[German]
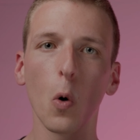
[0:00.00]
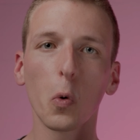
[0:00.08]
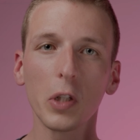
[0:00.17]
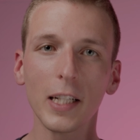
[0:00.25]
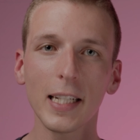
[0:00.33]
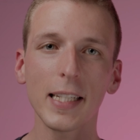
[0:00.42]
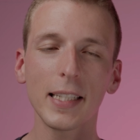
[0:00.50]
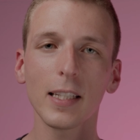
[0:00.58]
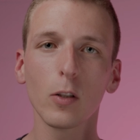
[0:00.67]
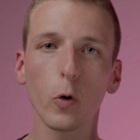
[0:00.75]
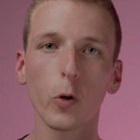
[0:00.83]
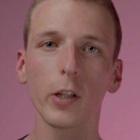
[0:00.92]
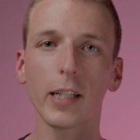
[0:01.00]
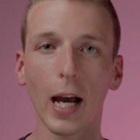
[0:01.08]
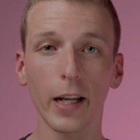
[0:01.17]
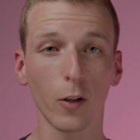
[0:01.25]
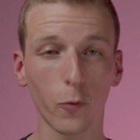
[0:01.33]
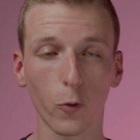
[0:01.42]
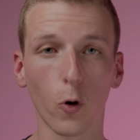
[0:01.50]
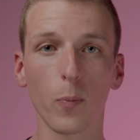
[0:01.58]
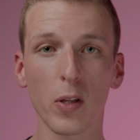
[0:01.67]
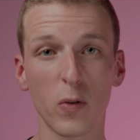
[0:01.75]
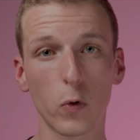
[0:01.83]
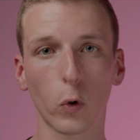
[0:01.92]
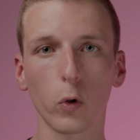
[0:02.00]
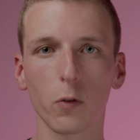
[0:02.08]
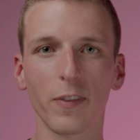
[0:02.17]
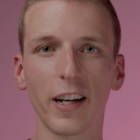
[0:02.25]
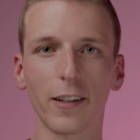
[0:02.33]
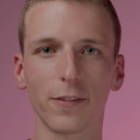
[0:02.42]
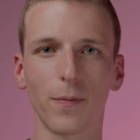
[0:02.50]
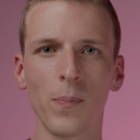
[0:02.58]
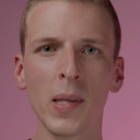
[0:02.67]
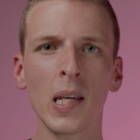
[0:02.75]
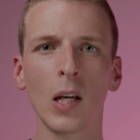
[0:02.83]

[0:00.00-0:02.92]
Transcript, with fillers: oder Licht in irgendeiner Form zurückwerfen.